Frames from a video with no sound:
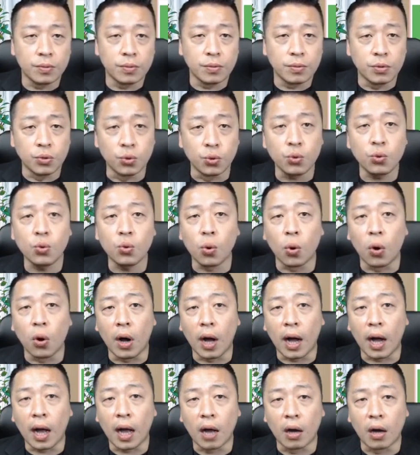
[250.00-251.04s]
如果
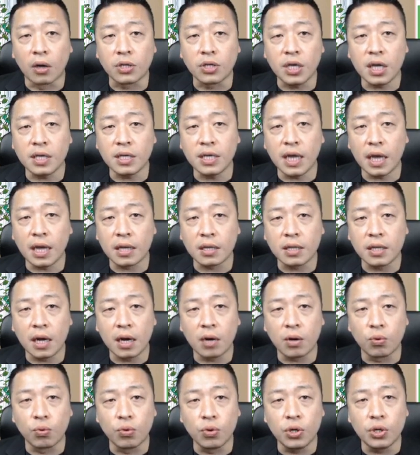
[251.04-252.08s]
啊，好，现在当
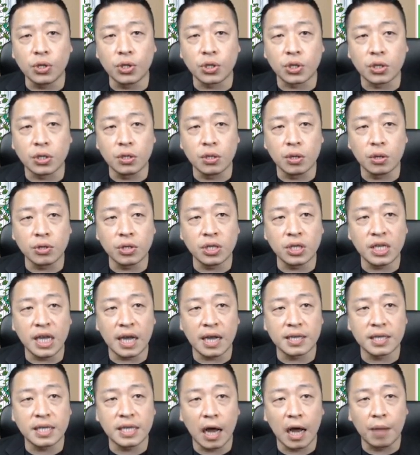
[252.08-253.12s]
然五日、十日都是
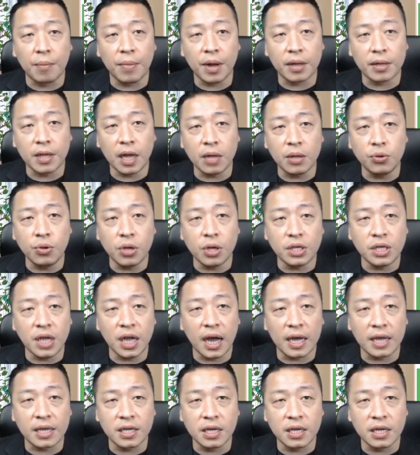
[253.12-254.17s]
向上嘛，但月线
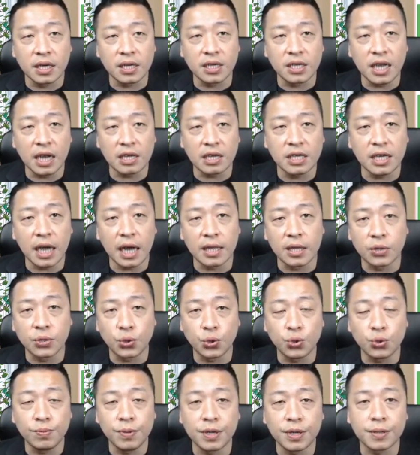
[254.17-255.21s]
还是一个向下的
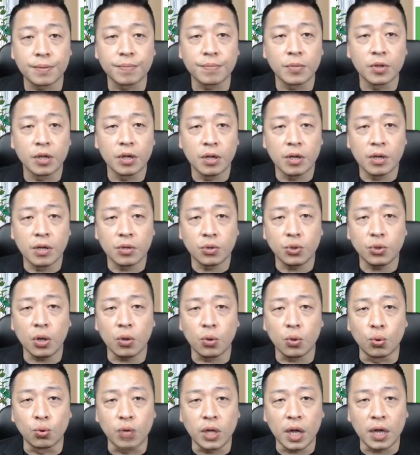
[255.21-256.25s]
局面。所以
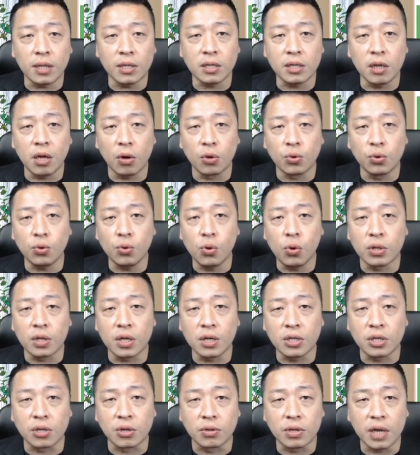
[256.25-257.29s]
五天之后，如果能
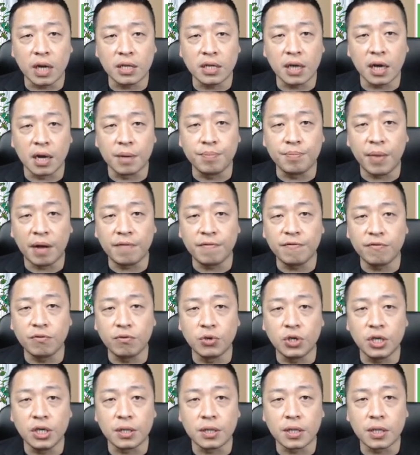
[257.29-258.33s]
守在这横盘附
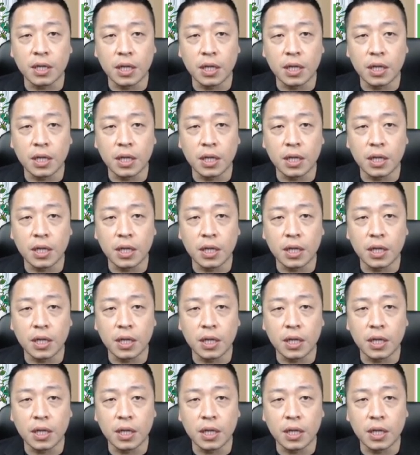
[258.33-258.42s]
近。